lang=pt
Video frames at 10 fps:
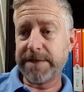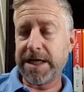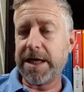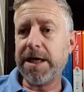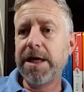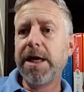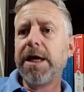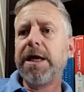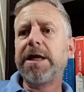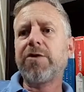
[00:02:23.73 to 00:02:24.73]
Tá?
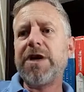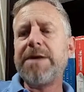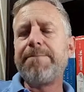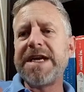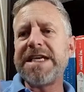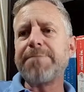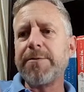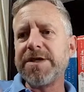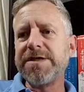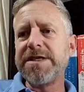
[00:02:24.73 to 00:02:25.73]
Então, olhe
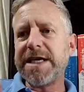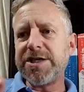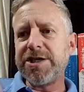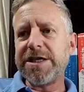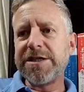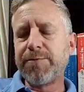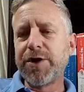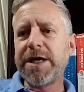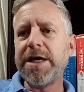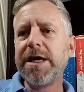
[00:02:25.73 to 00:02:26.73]
principalmente os ingredientes,
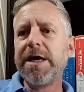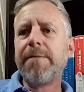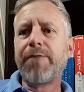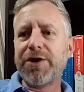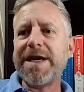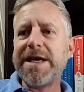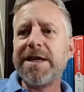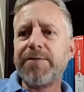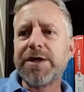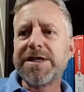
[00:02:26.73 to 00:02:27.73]
porque
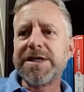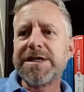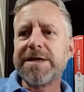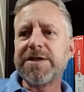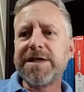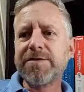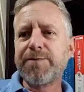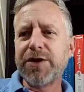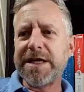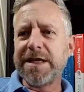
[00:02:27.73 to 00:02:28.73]
proteína, por exemplo, nós temos
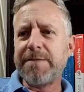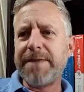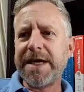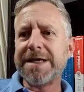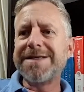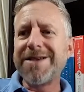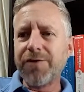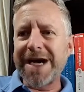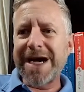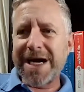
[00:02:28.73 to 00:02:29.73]
proteína de pena. Se
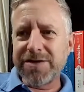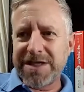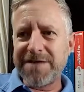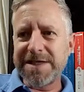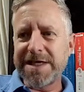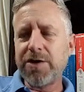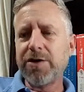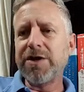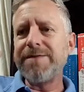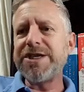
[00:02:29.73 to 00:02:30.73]
eu errar nos níveis aqui,
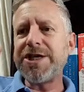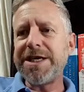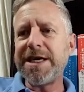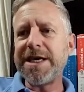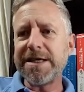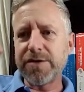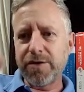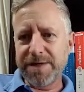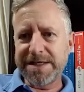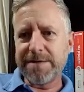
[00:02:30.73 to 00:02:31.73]
eu não me xinguem, é só
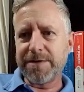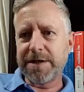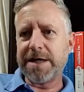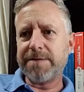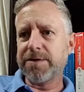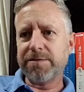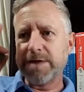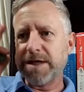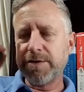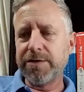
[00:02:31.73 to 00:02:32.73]
como exemplo, tá? Porque eu
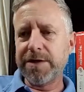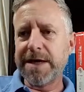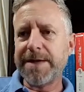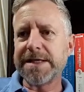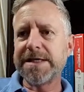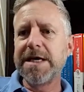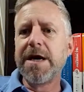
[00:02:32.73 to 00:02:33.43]
não lembro tudo de cabeça.